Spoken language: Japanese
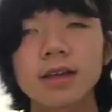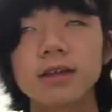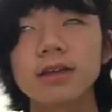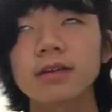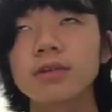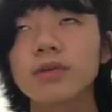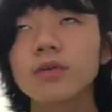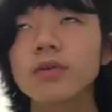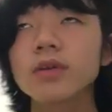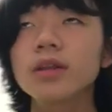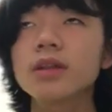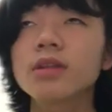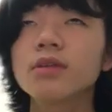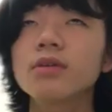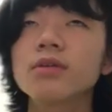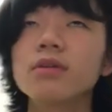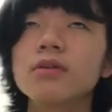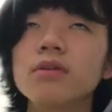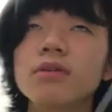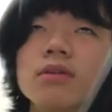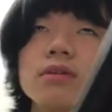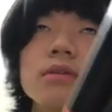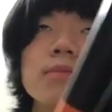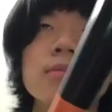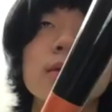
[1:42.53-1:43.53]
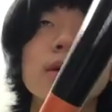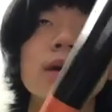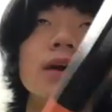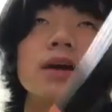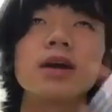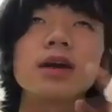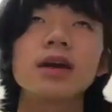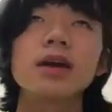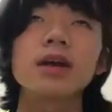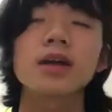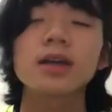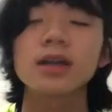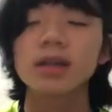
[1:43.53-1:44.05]
割と、まあ、
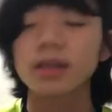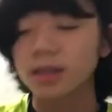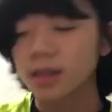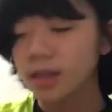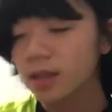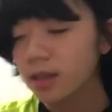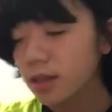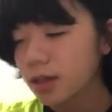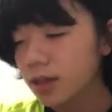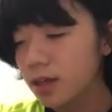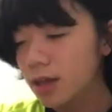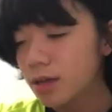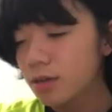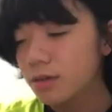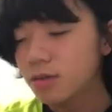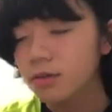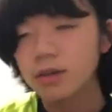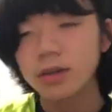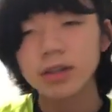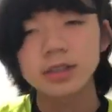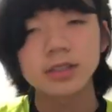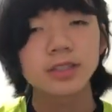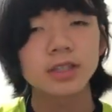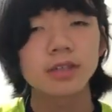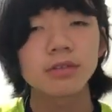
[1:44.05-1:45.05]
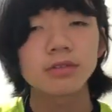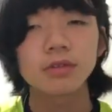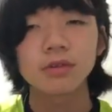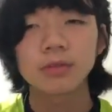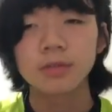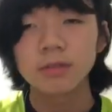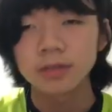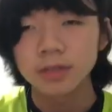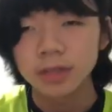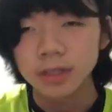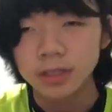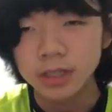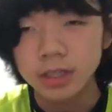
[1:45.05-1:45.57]
全然形状とか違うと思
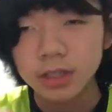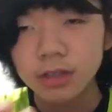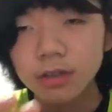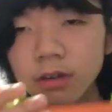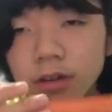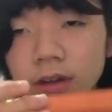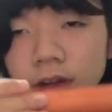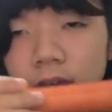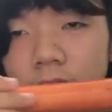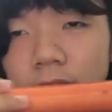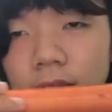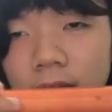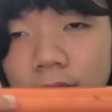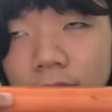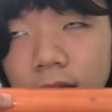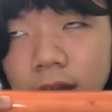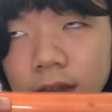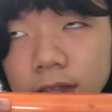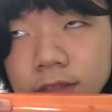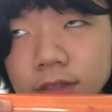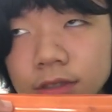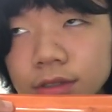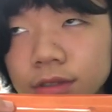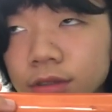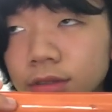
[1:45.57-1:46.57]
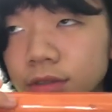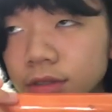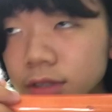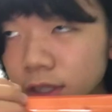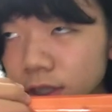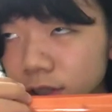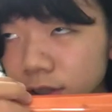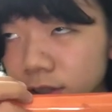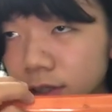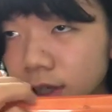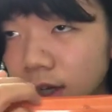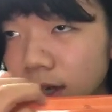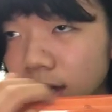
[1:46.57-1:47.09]
うんですけど、都合選
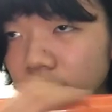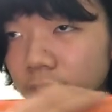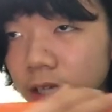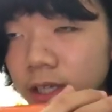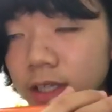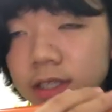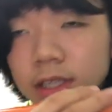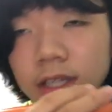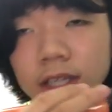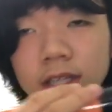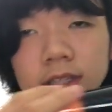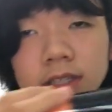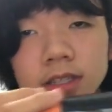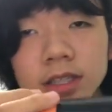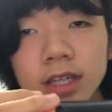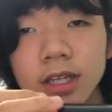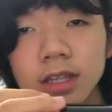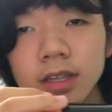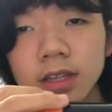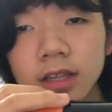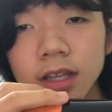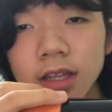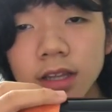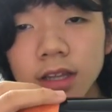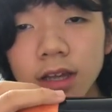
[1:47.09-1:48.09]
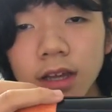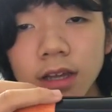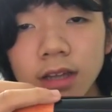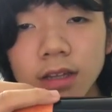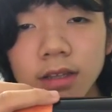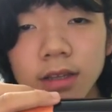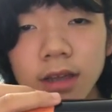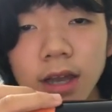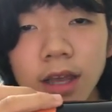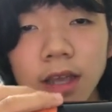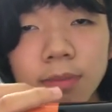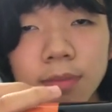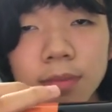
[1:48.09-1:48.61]
手が以前使っていた
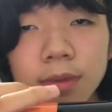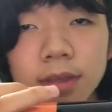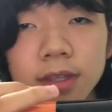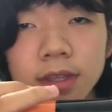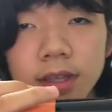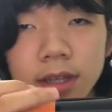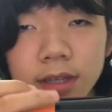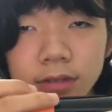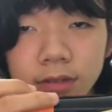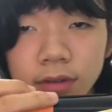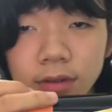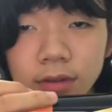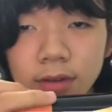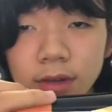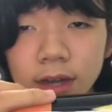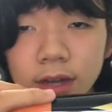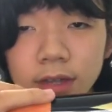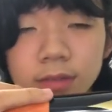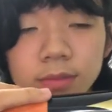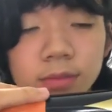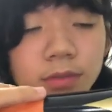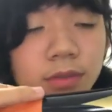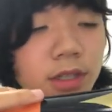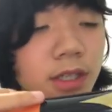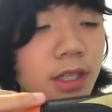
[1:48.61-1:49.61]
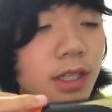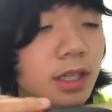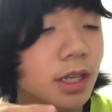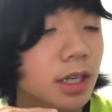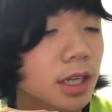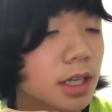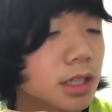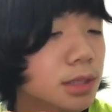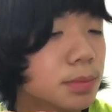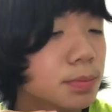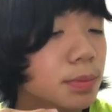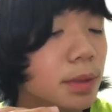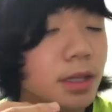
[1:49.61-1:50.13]
IP セレクトのアルモニーや
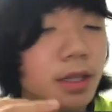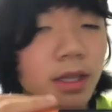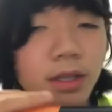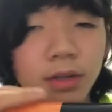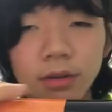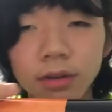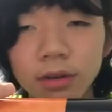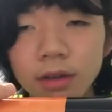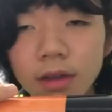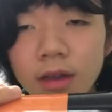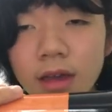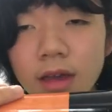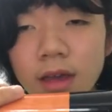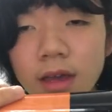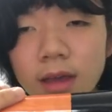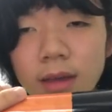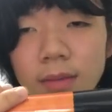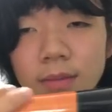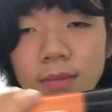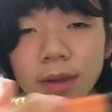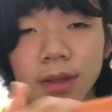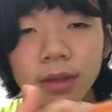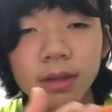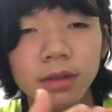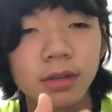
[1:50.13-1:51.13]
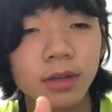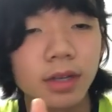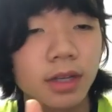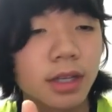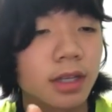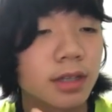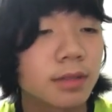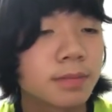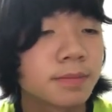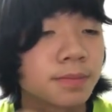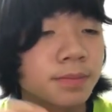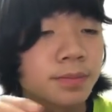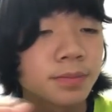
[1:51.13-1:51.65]
エスパーダのバットに、
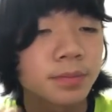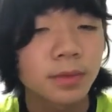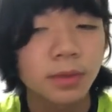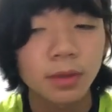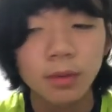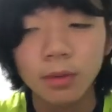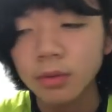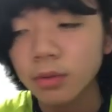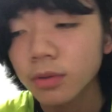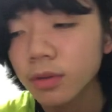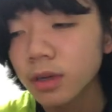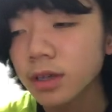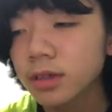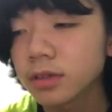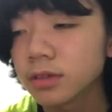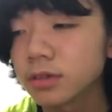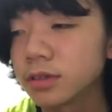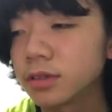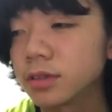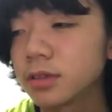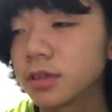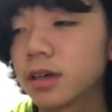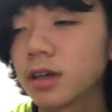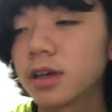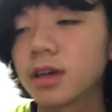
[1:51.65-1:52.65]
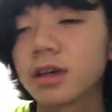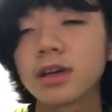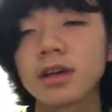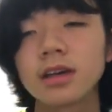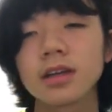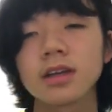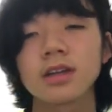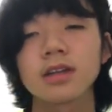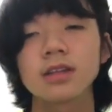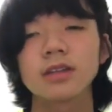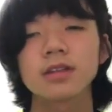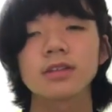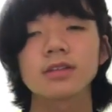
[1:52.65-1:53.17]
どことなく
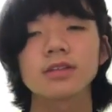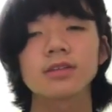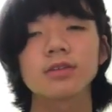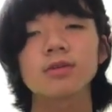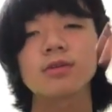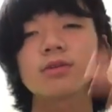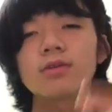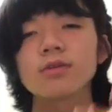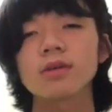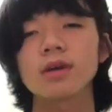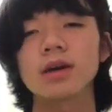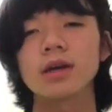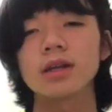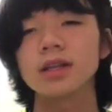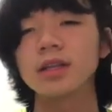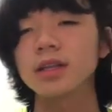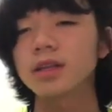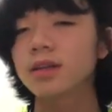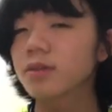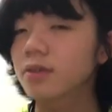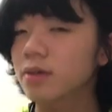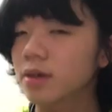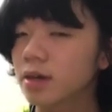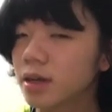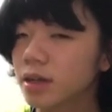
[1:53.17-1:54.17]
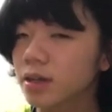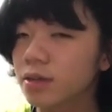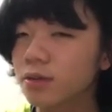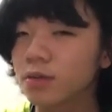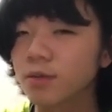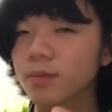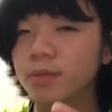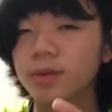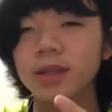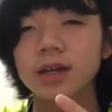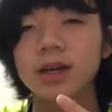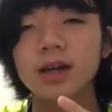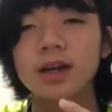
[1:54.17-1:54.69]
効果が似てるのかなと
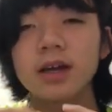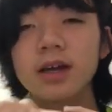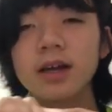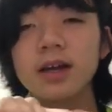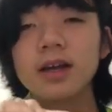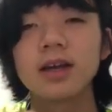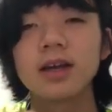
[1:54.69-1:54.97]
思いながら、